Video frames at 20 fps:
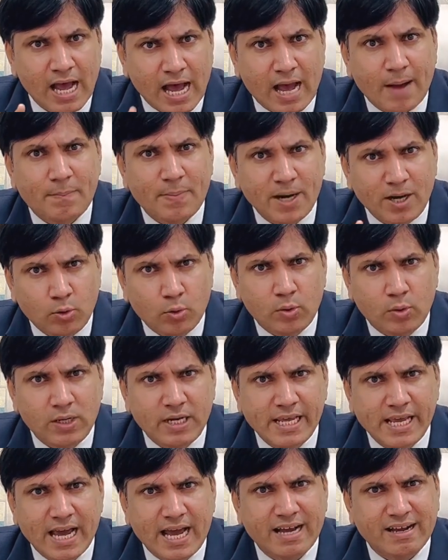आपने लोन
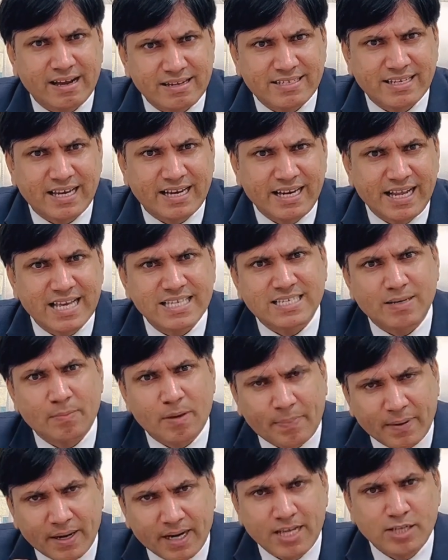लिया कर्जा लिया
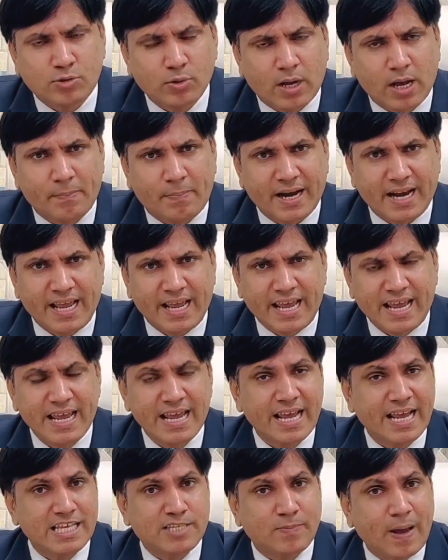समय पर नहीं चुका पा रहे
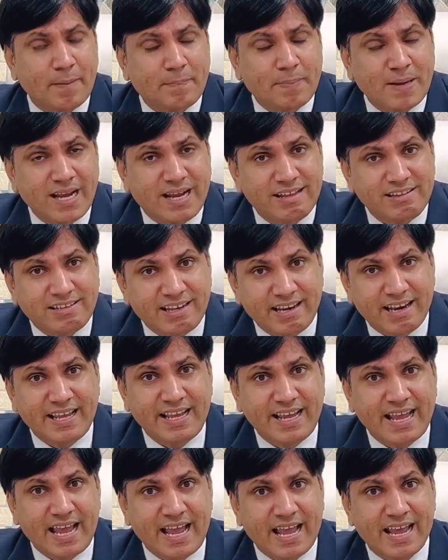इसमें आपकी गलती
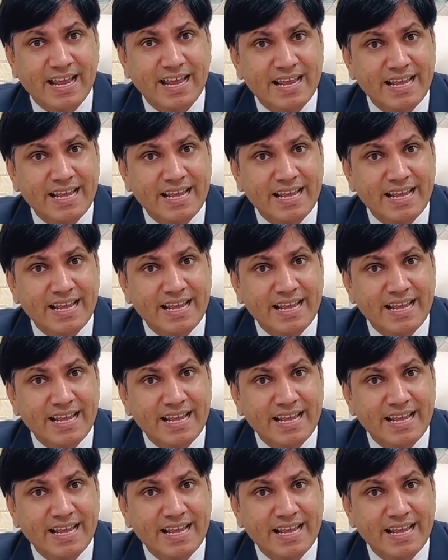नहीं है